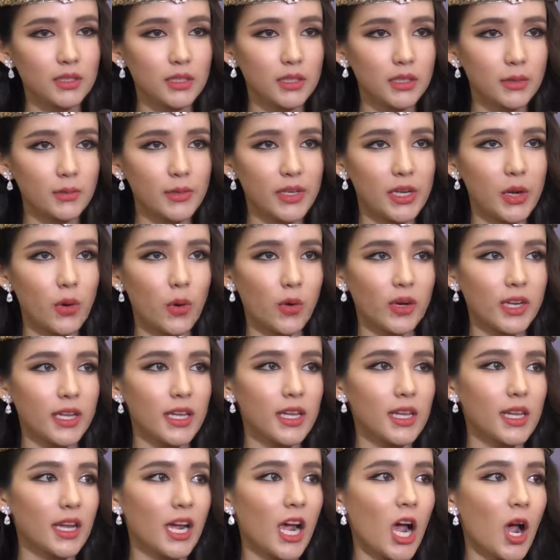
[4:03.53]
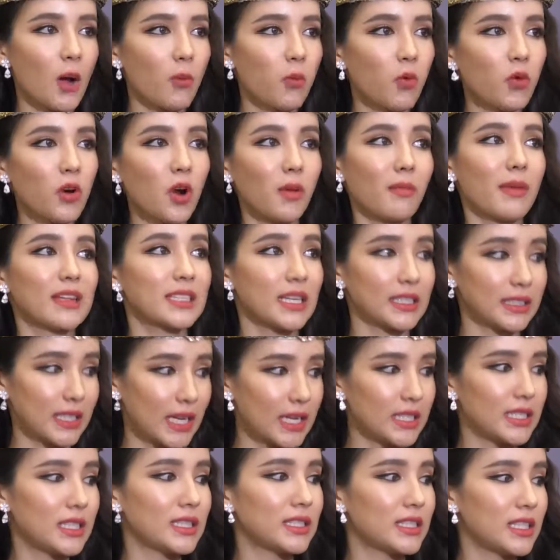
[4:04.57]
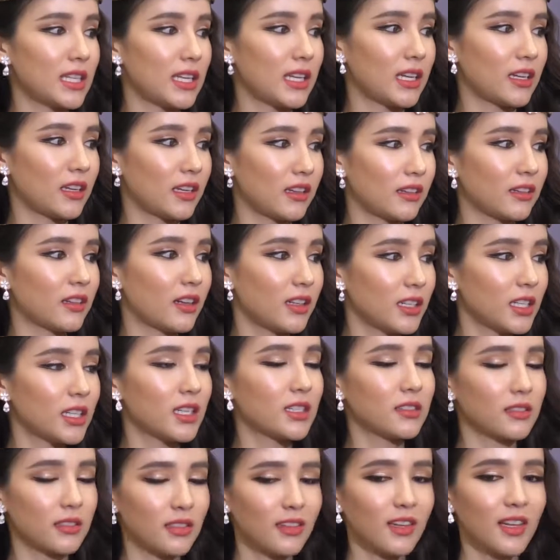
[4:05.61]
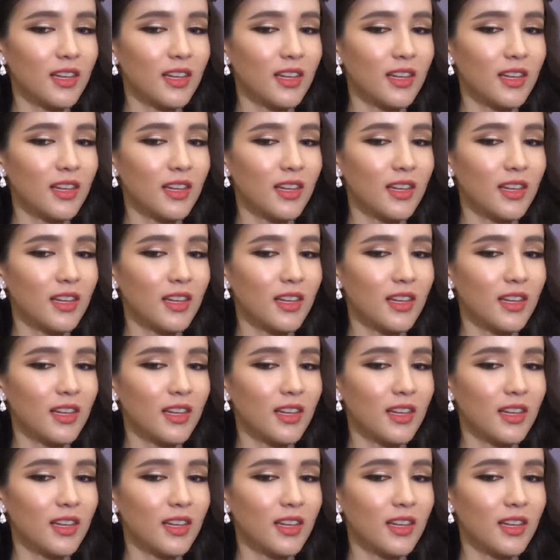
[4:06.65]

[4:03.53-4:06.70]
คือวิดีโอที่เขาพูดออกมาจากใจจริงๆก็คือ